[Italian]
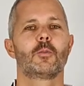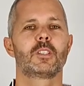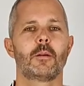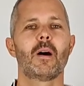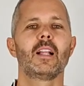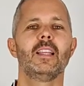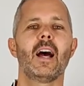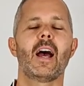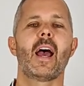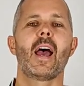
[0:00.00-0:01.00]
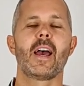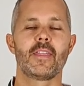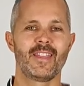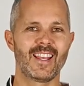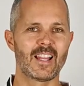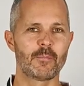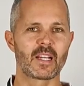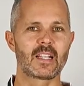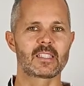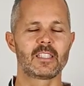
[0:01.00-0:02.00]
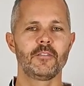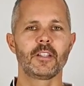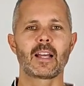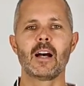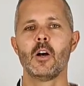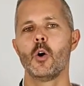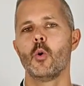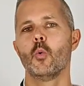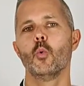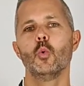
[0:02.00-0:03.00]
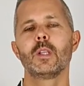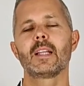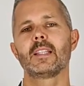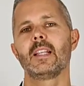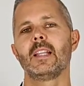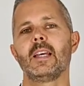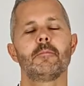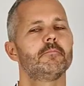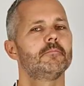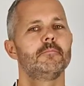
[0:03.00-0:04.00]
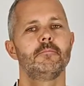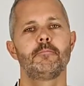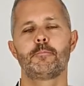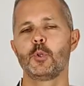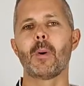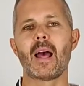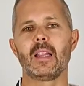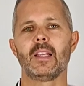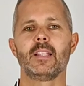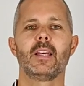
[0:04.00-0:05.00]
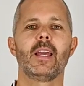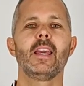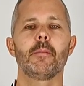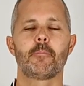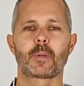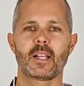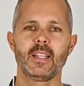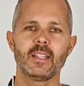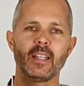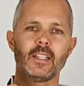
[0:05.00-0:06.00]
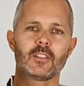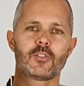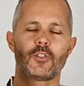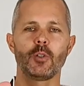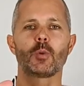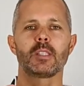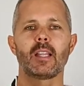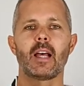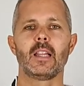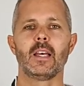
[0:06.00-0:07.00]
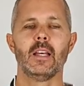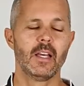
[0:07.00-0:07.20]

Questa maglia è nella mia classifica una delle mm, più belle e prende 5 stelle.